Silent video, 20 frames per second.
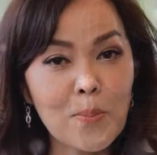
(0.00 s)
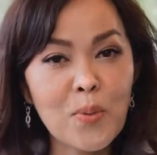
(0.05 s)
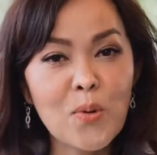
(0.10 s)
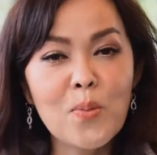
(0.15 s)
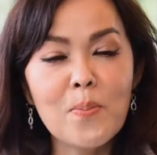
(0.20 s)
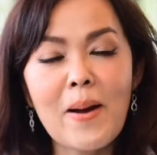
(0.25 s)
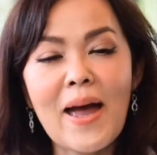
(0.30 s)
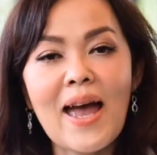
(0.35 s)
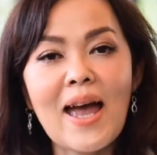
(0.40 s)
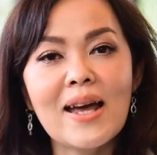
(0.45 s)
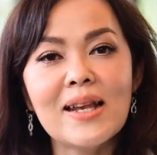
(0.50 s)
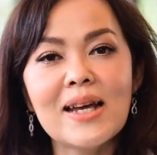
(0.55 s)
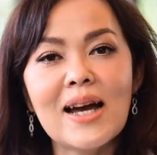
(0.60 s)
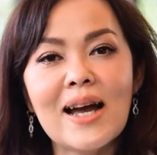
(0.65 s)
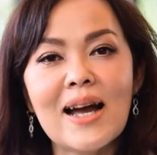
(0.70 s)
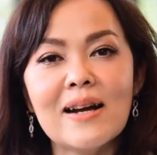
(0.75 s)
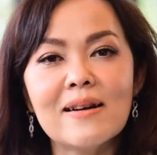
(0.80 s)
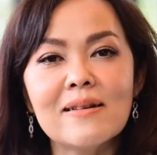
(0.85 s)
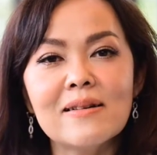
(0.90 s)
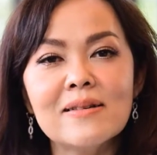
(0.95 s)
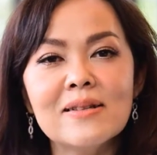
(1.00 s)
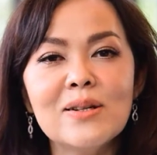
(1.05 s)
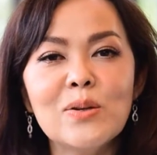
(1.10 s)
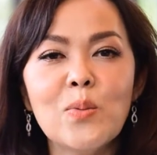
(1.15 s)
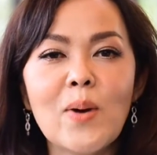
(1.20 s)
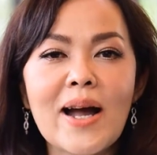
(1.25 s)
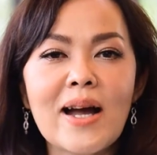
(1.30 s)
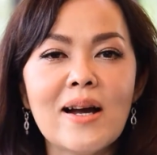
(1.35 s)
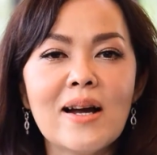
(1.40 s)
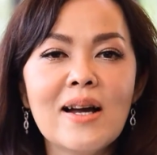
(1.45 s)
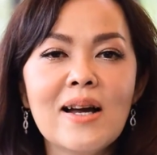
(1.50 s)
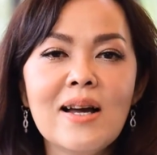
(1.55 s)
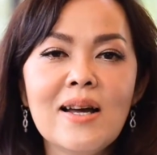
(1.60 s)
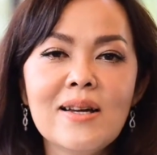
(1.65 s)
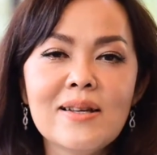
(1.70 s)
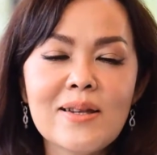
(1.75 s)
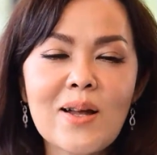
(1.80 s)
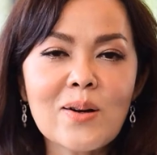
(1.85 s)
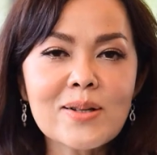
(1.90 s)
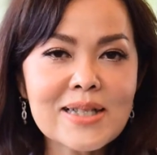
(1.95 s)
บภูมิแพ้นะคะก็คือว่า
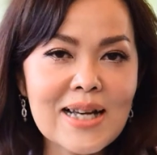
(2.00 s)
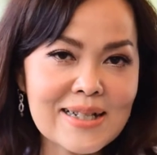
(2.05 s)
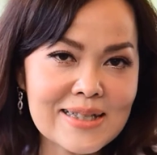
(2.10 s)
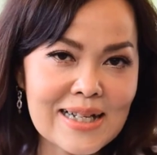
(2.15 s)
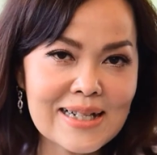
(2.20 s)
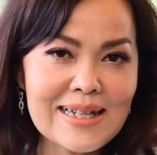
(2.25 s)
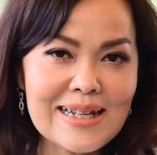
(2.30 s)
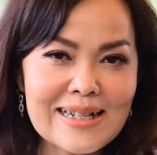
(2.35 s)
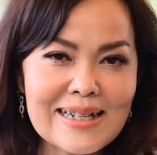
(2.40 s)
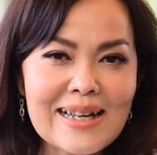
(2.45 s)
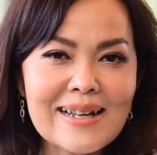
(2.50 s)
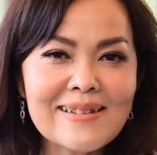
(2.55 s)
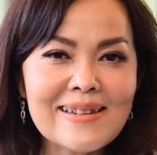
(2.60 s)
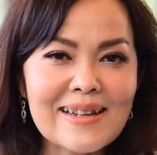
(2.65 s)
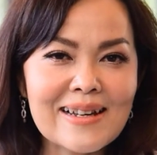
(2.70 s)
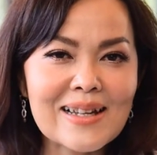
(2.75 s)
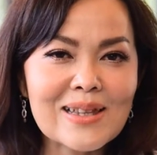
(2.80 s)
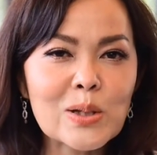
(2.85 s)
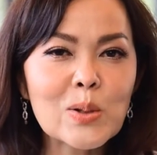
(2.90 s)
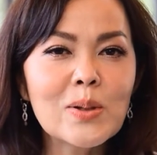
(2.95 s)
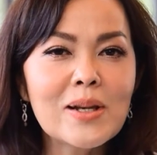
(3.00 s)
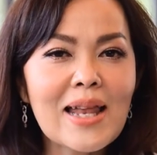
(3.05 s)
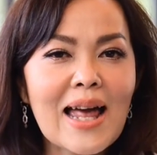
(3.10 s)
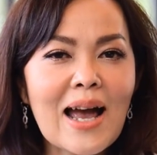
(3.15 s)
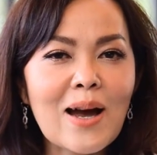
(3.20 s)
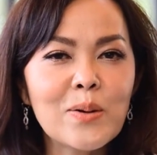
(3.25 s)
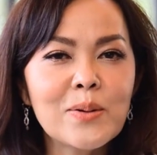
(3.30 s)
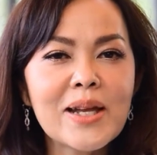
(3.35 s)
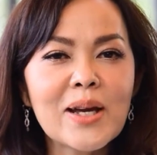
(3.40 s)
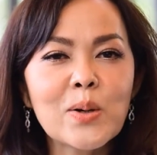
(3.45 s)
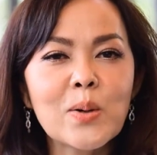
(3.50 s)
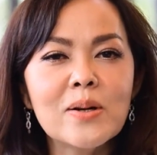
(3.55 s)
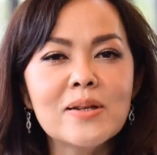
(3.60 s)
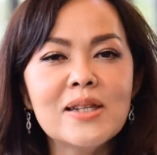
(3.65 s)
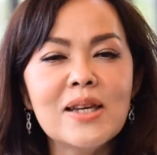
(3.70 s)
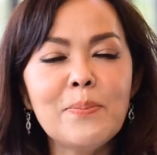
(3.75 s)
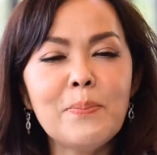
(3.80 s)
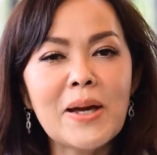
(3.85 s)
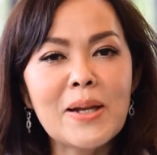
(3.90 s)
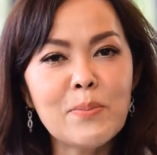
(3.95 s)
นอกจากจะหลีกเลี่ยงสิ่งกระตุ้นแล้ว ในคน
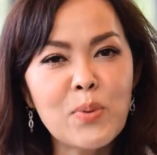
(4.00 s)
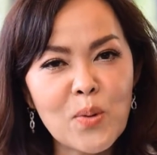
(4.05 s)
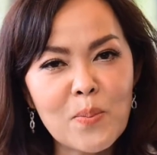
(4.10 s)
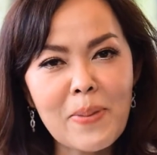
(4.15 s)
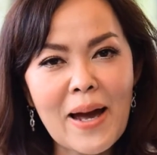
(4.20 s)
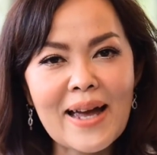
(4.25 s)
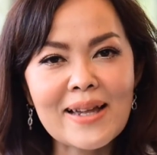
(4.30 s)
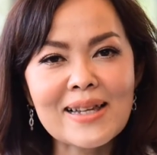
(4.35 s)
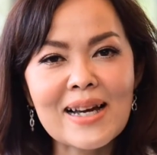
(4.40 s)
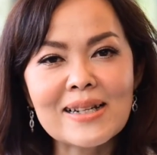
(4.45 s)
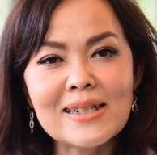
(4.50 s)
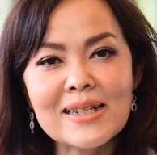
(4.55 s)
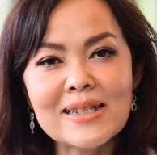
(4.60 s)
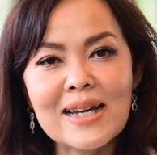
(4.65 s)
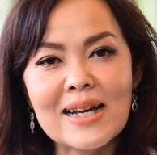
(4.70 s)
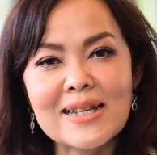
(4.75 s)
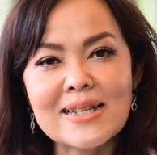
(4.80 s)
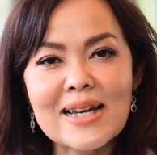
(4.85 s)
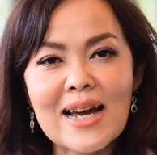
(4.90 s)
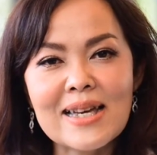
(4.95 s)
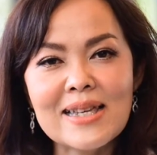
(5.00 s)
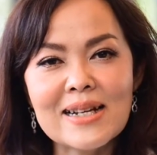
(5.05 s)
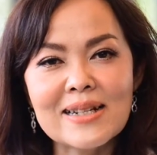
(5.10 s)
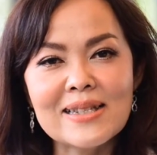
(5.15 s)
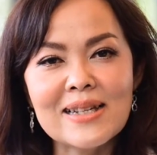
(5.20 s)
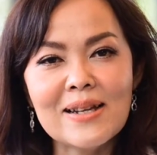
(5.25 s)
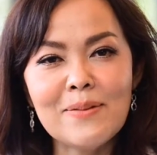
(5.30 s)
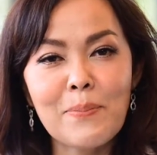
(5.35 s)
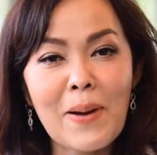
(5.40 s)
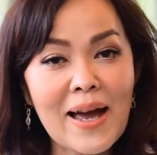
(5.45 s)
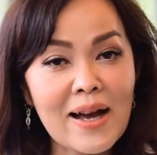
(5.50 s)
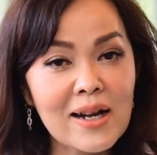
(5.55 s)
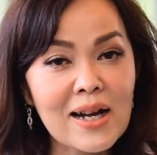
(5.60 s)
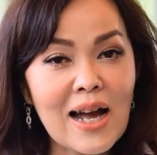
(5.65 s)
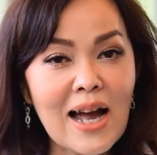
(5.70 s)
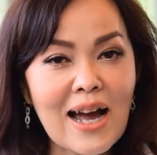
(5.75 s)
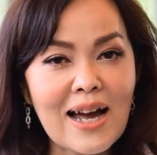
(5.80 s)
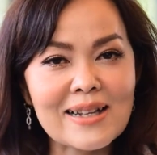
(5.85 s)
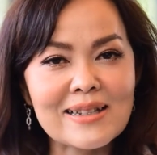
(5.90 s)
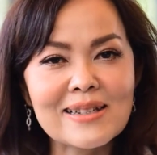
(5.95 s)
ที่เป็นภูมิแพ้ทางเดินหายใจ อย่างเช่นแพ้อา
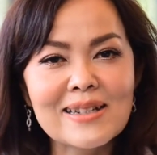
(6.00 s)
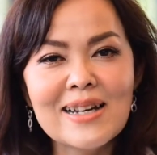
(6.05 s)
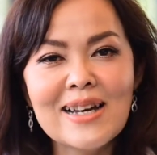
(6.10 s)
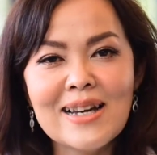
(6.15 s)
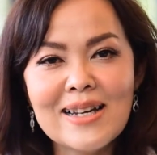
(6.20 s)
กาศ